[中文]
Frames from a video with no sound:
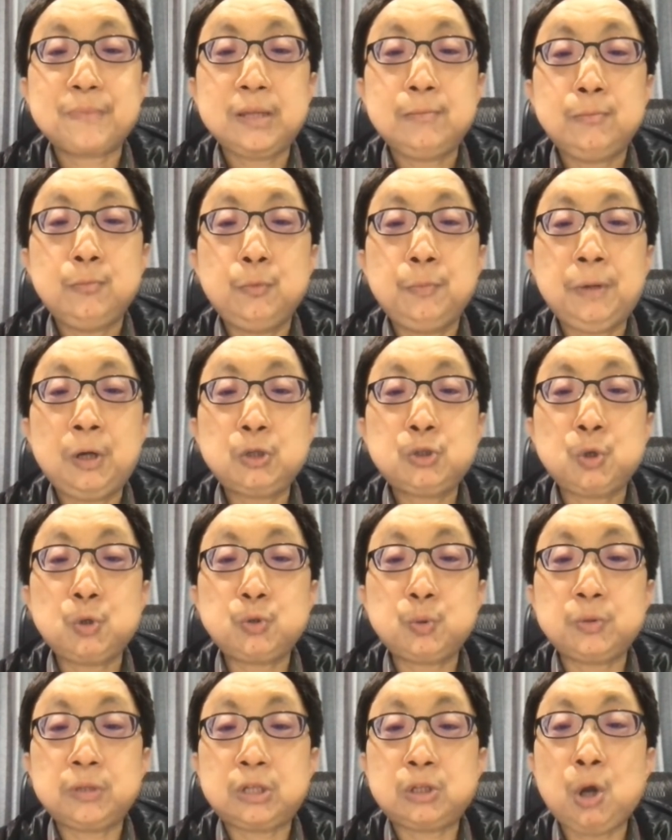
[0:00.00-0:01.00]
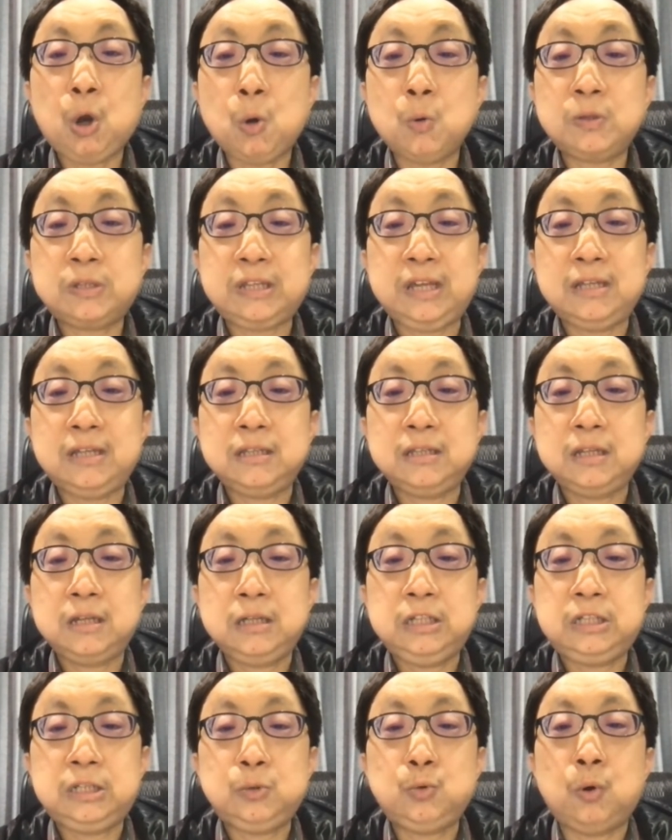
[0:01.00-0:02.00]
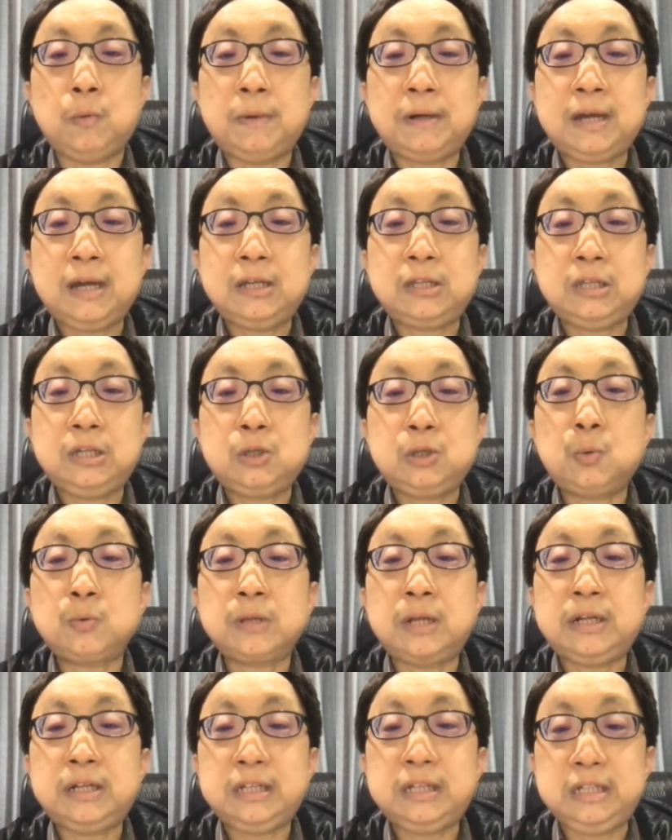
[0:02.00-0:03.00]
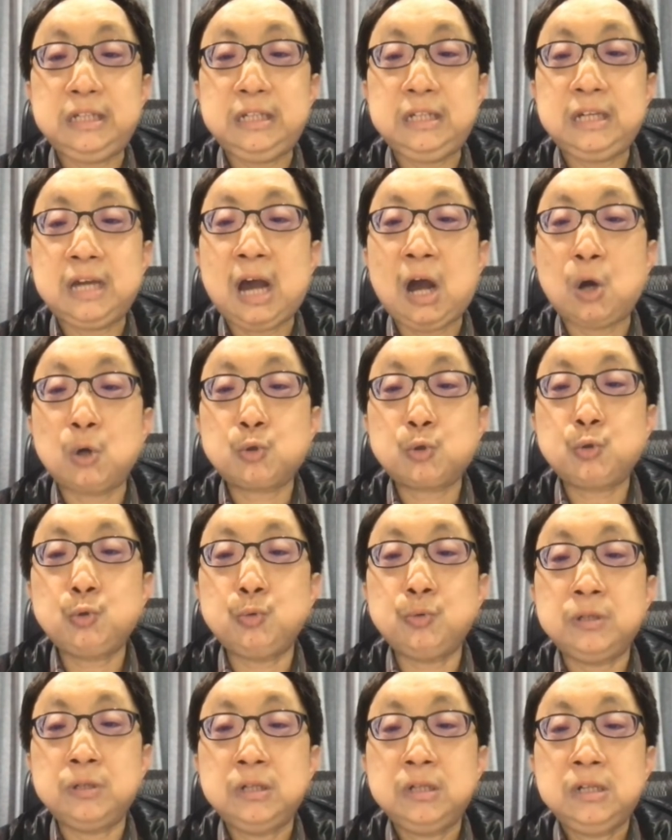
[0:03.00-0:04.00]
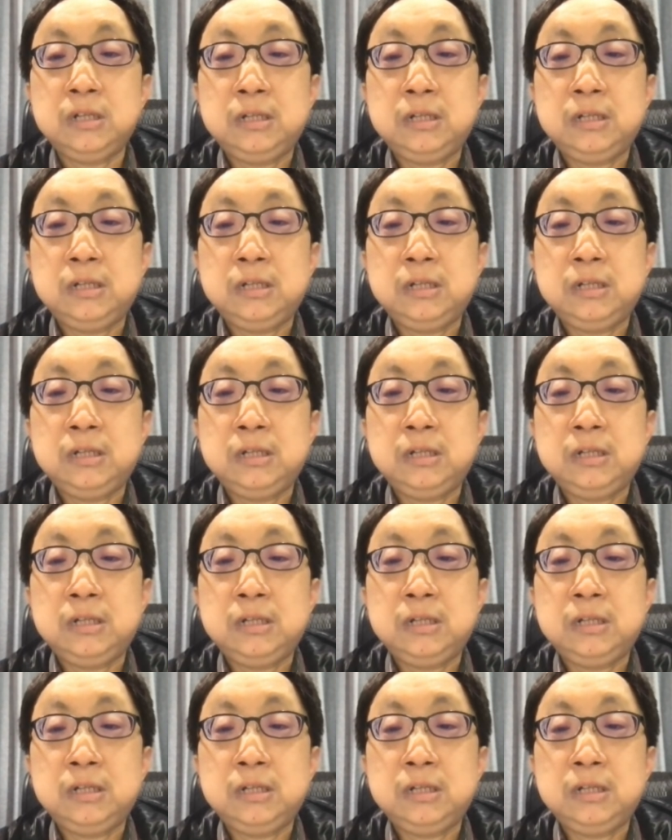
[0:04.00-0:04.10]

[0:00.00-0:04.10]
目标受众的痛点以及我们可以提供的利益好处。